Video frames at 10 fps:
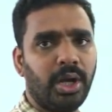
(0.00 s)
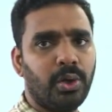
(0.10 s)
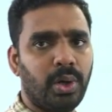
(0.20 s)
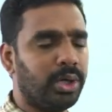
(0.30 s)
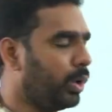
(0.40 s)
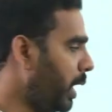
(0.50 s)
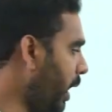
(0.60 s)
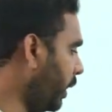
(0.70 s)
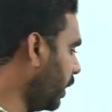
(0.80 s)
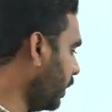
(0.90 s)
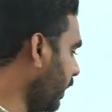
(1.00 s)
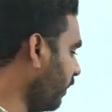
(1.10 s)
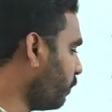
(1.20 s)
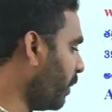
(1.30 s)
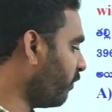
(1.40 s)
టూ ఇంటూ ఎయిటీన్ అంటే
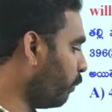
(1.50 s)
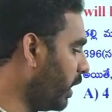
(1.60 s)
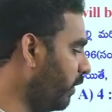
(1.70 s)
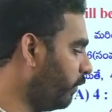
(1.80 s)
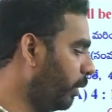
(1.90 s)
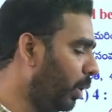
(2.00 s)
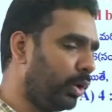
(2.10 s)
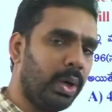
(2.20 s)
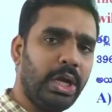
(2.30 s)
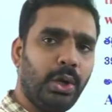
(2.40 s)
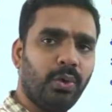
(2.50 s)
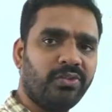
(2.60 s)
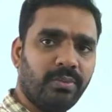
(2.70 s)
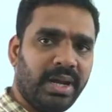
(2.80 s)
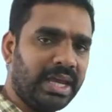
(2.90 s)
ఎక్స్ ప్లస్ వై ఈజ్ ఈక్వల్ ట్వంటీ టూ
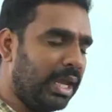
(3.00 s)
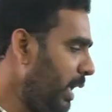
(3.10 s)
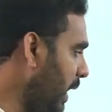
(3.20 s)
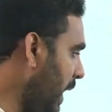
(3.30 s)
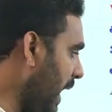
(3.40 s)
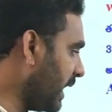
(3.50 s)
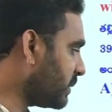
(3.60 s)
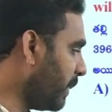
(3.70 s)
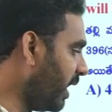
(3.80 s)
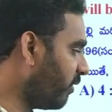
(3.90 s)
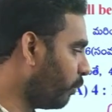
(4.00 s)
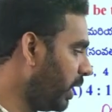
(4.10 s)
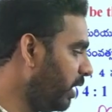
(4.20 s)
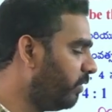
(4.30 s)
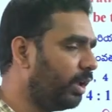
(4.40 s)
వస్తుంది మనకి ఎక్స్ మైనస్ వై
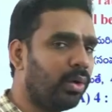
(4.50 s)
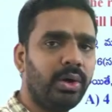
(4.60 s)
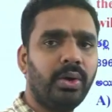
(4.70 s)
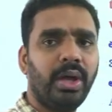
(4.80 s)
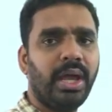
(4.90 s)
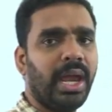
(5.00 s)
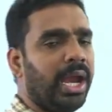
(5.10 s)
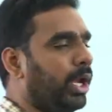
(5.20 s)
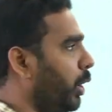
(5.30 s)
ఈజ్ ఈక్వల్ టు ఎయిటీన్